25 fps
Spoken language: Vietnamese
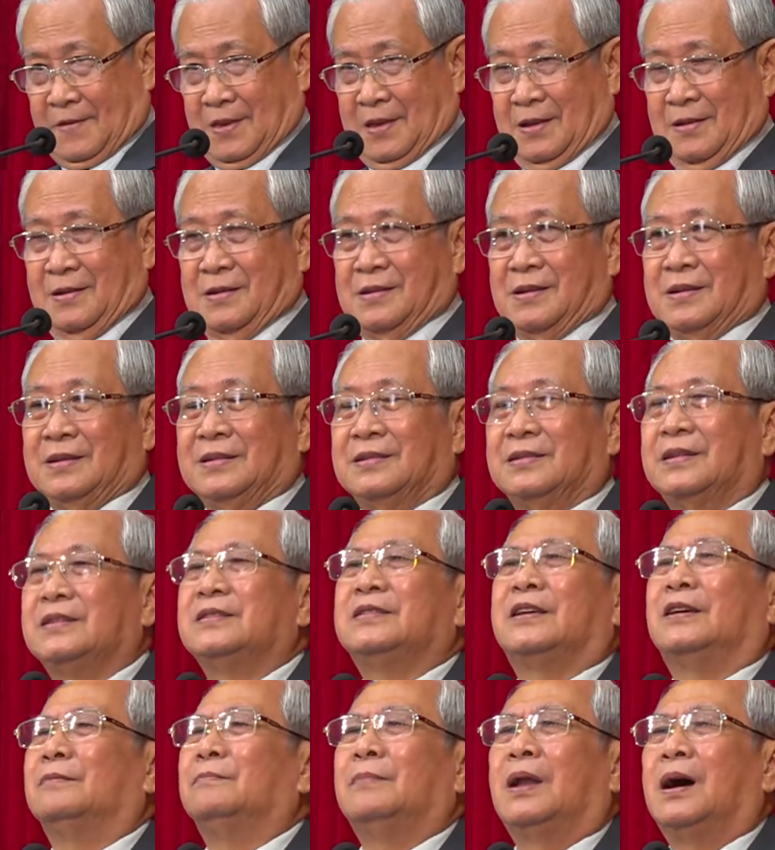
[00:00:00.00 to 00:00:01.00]
Phi-e-rơ
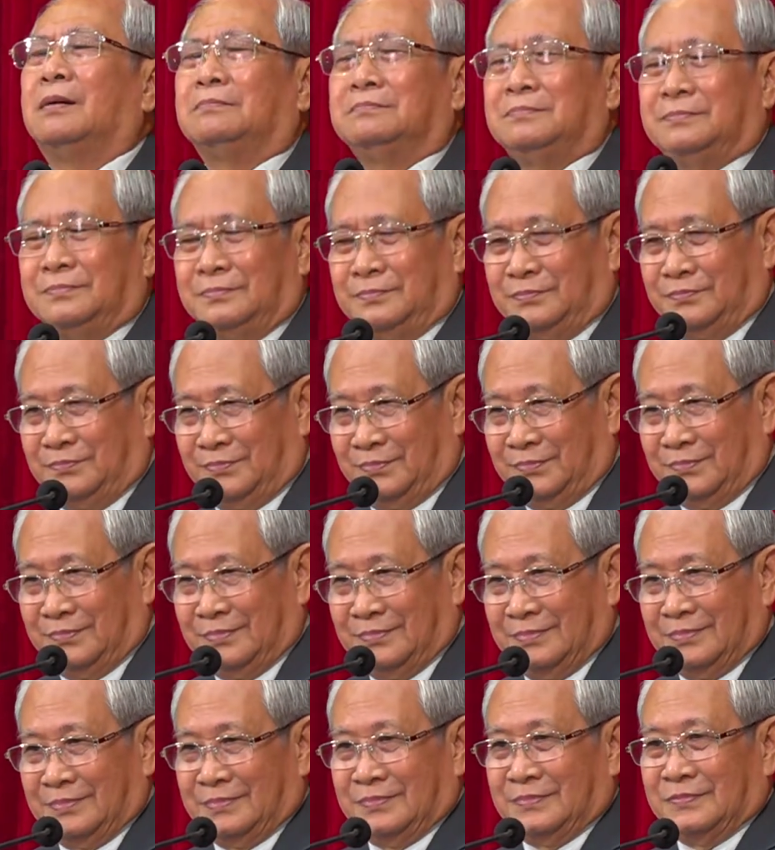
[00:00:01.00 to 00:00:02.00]
kinh nghiệm lắm,
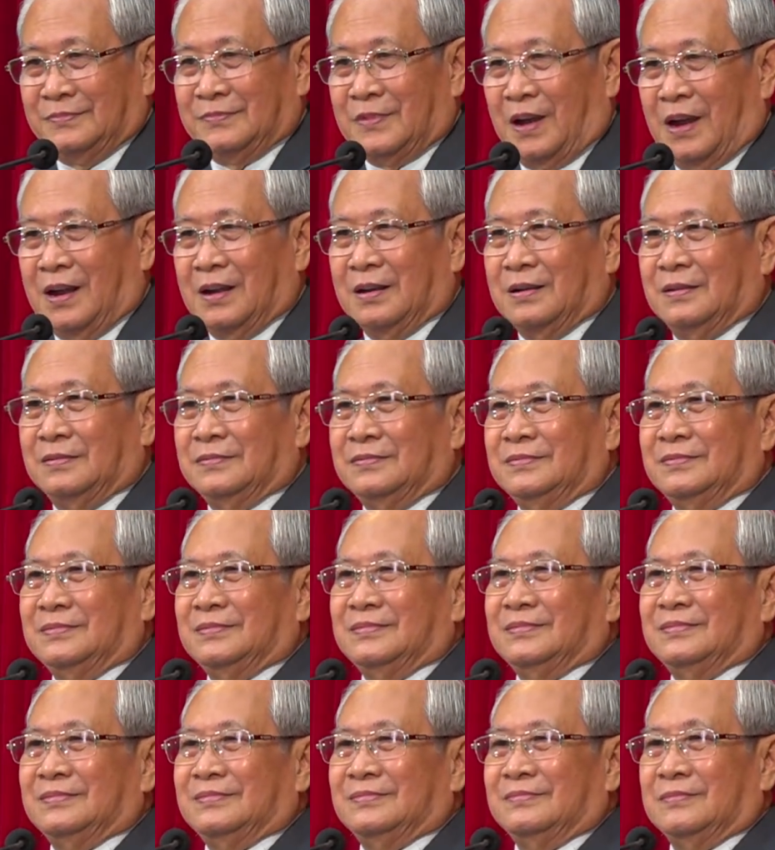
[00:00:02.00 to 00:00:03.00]
phải không?
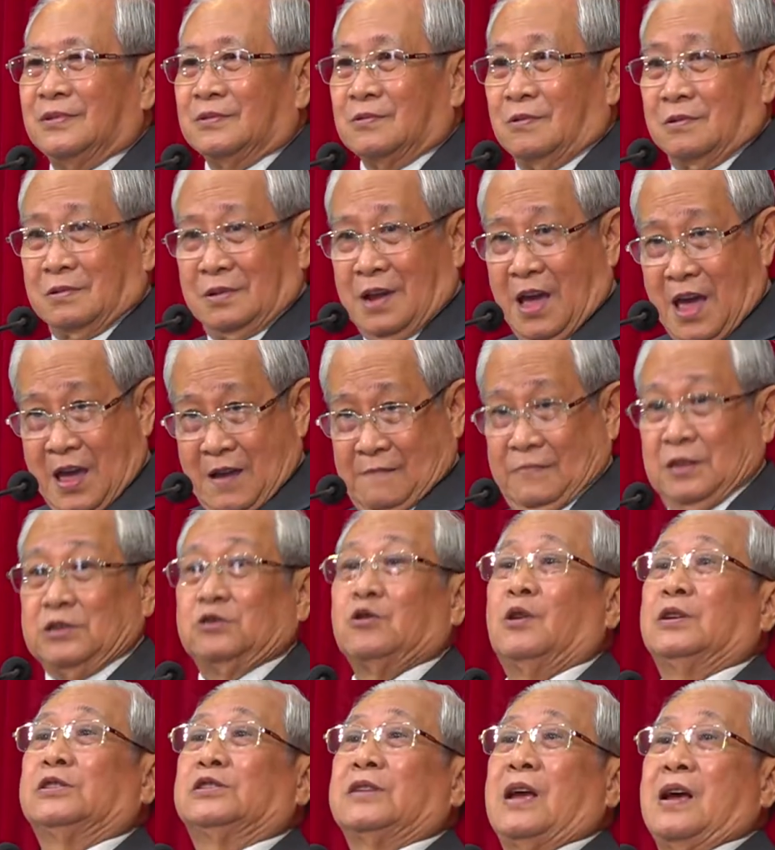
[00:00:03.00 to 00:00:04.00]
Một ngọn đèn
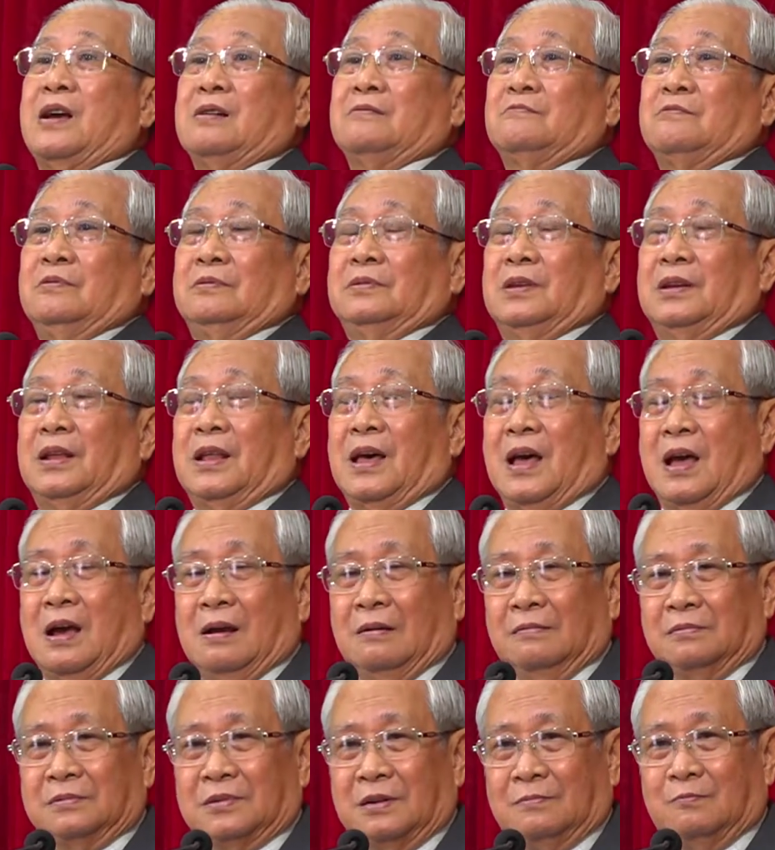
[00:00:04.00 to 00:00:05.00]
phải soi sáng như thế
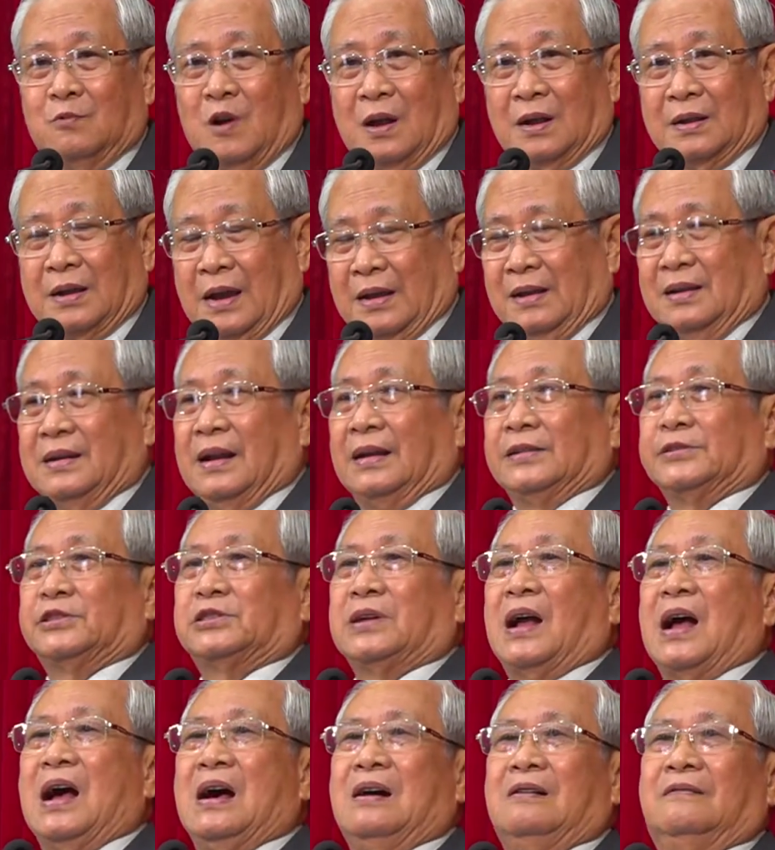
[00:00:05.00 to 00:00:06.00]
nào, trong hoàn cảnh ra
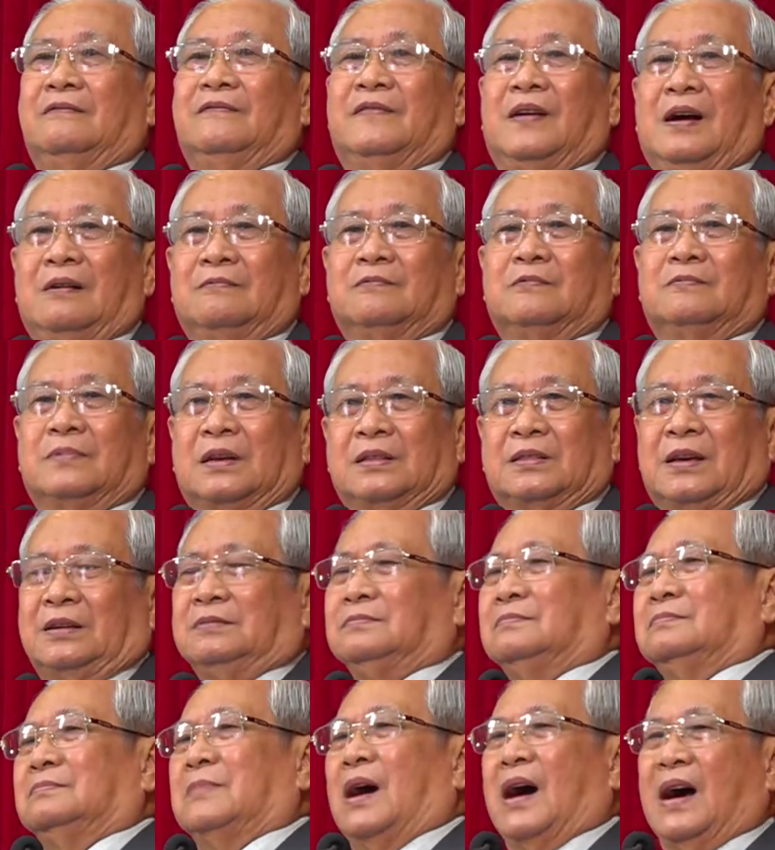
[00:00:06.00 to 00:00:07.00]
sao, và ông cũng đã
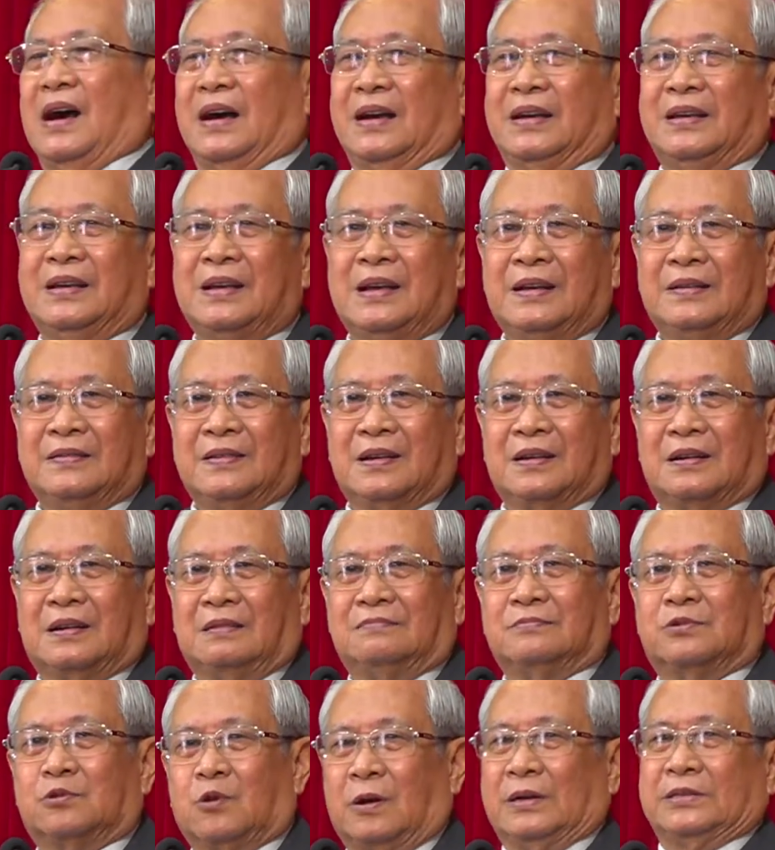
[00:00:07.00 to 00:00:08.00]
thất bại thì
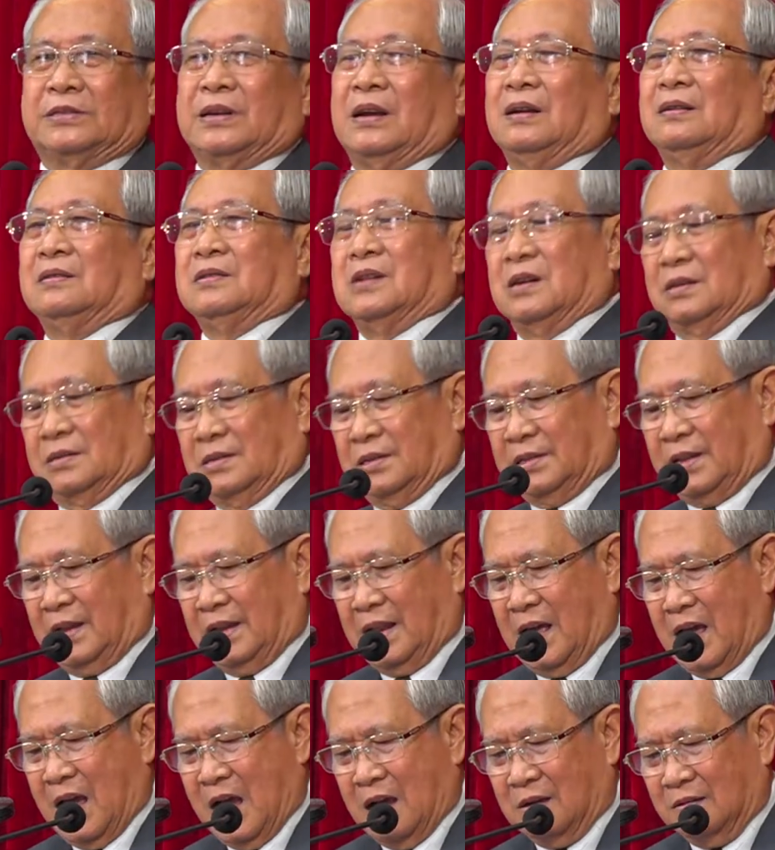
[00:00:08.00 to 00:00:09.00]
không soi sáng được như
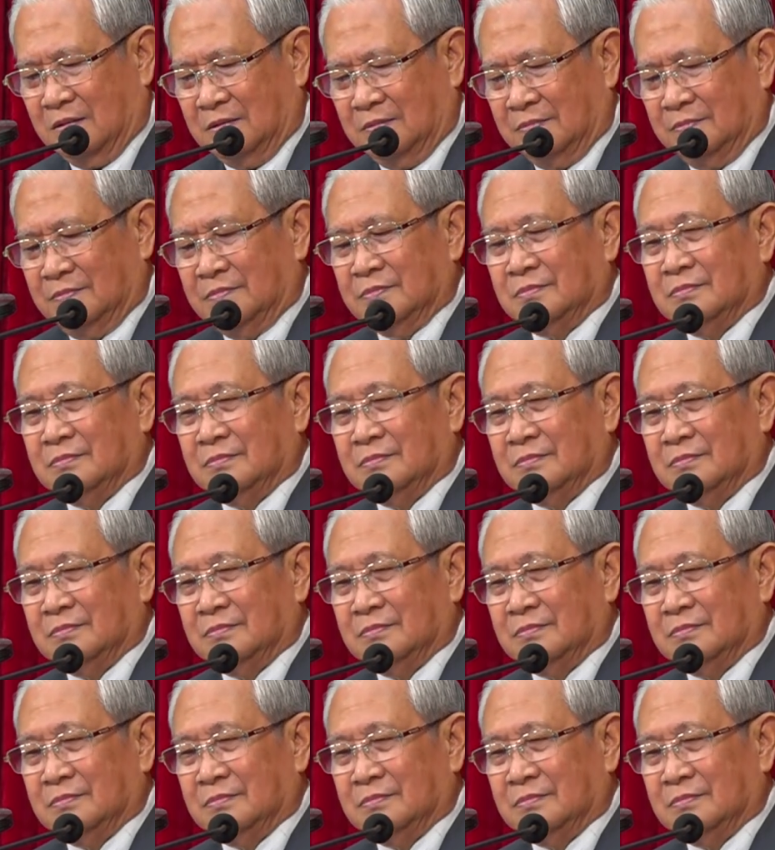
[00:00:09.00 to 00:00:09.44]
thế nào.